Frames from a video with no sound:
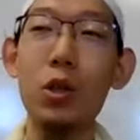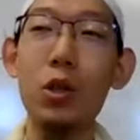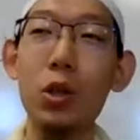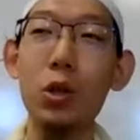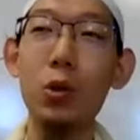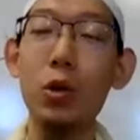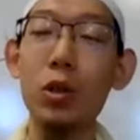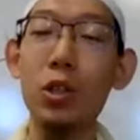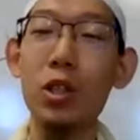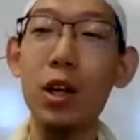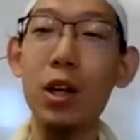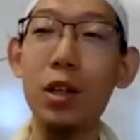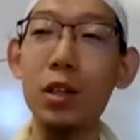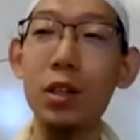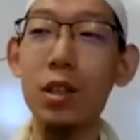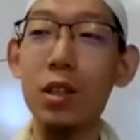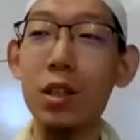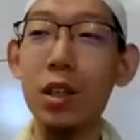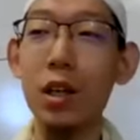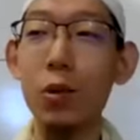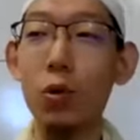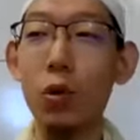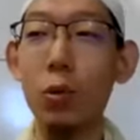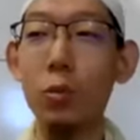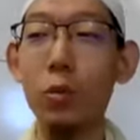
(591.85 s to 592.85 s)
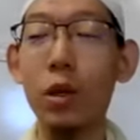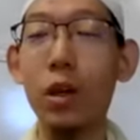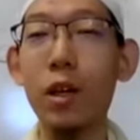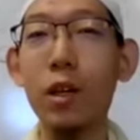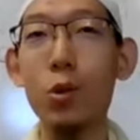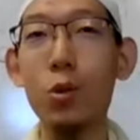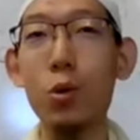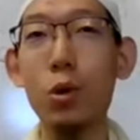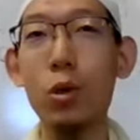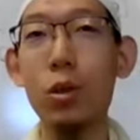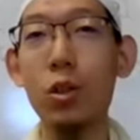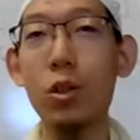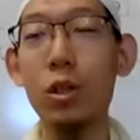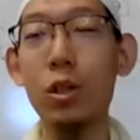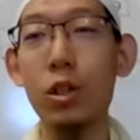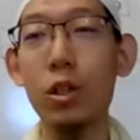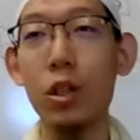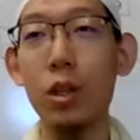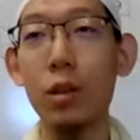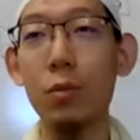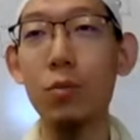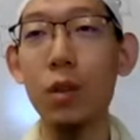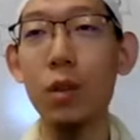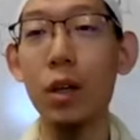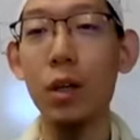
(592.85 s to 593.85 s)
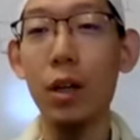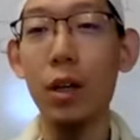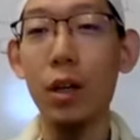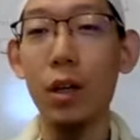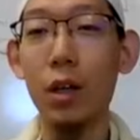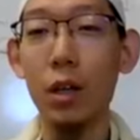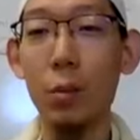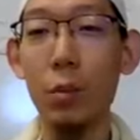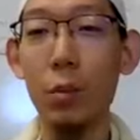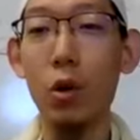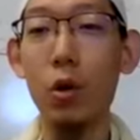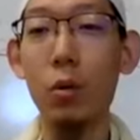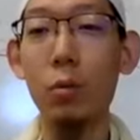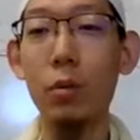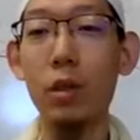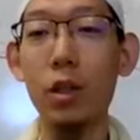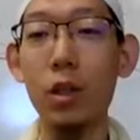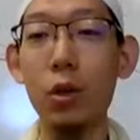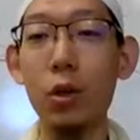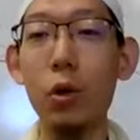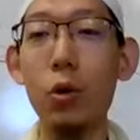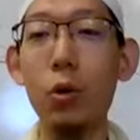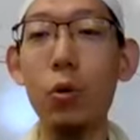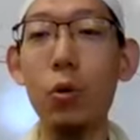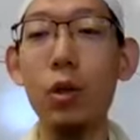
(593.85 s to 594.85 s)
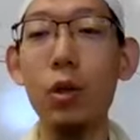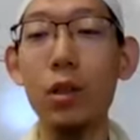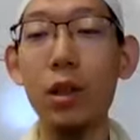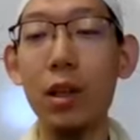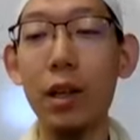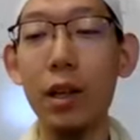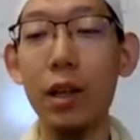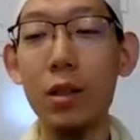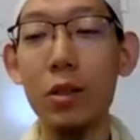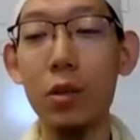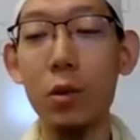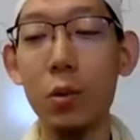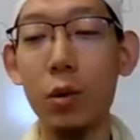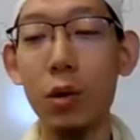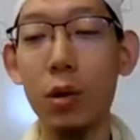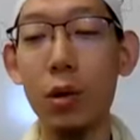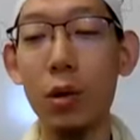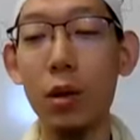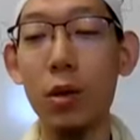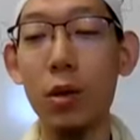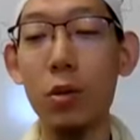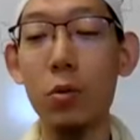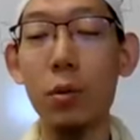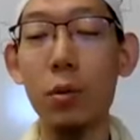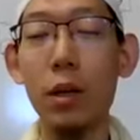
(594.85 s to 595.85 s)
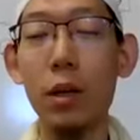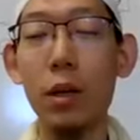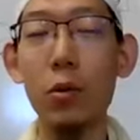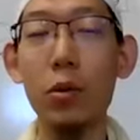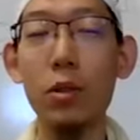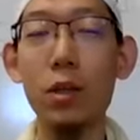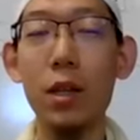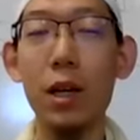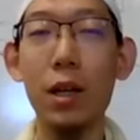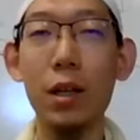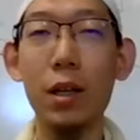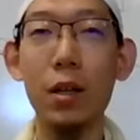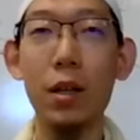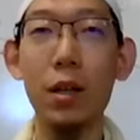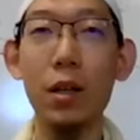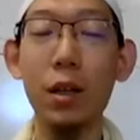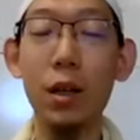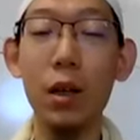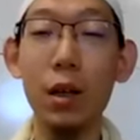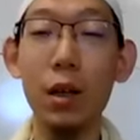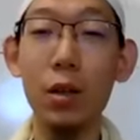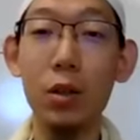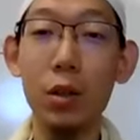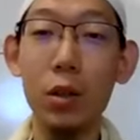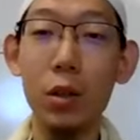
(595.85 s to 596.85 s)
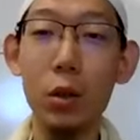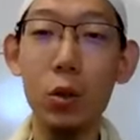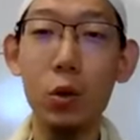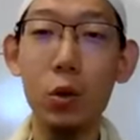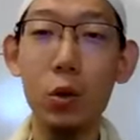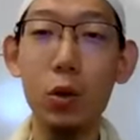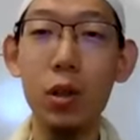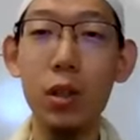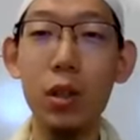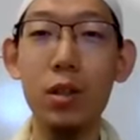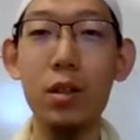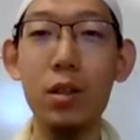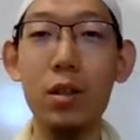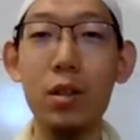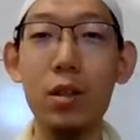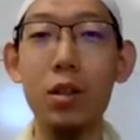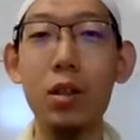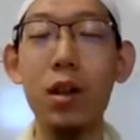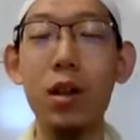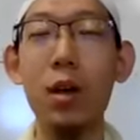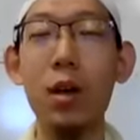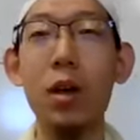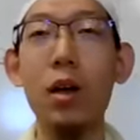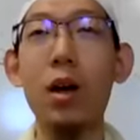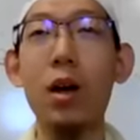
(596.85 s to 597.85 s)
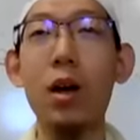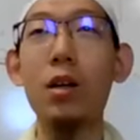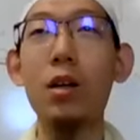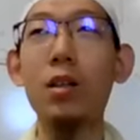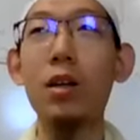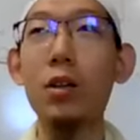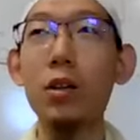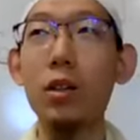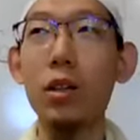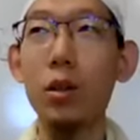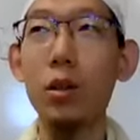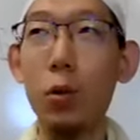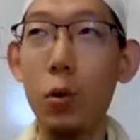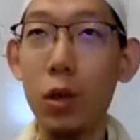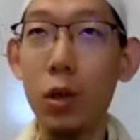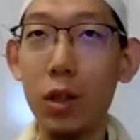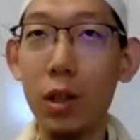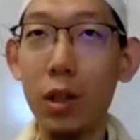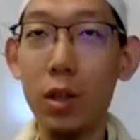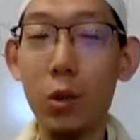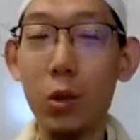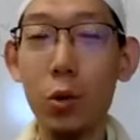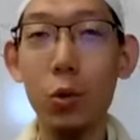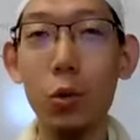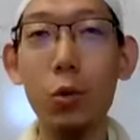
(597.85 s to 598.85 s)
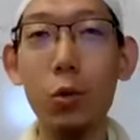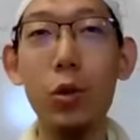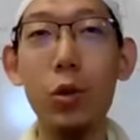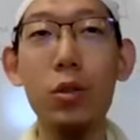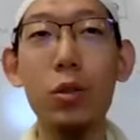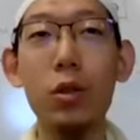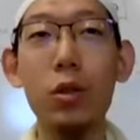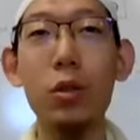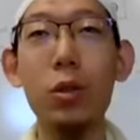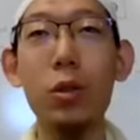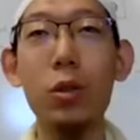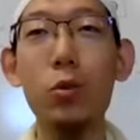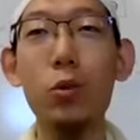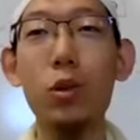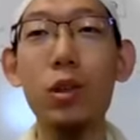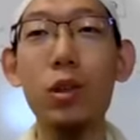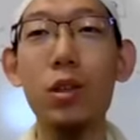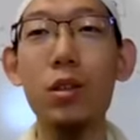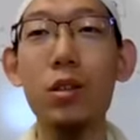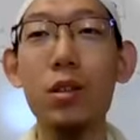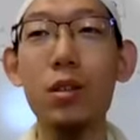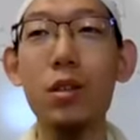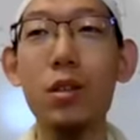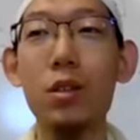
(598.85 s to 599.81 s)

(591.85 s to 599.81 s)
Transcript: 是有这样的一些我们可以做的事情，以便我们能够获得来自于 Allah's Panel 和他的特殊的仁慈，而当你获得这种特特殊的仁